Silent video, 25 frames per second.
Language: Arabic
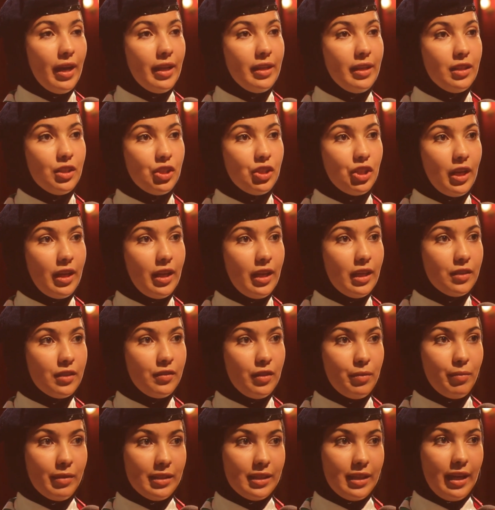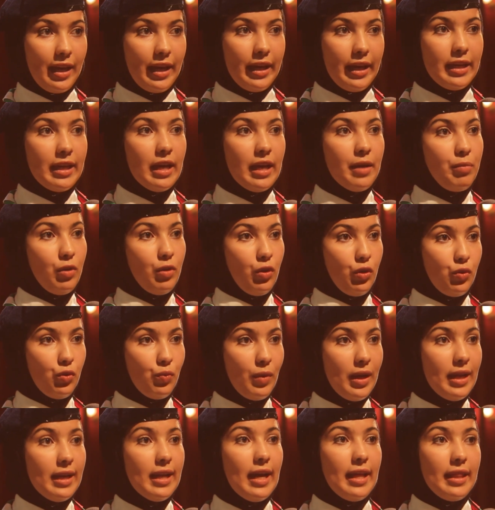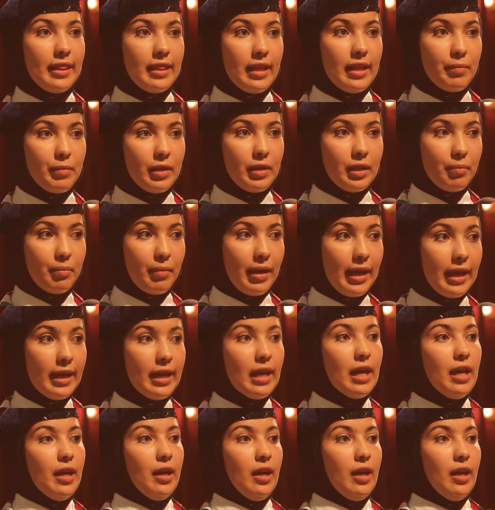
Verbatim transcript: أني شاركت في مسرحية بعنوان الثامن ماي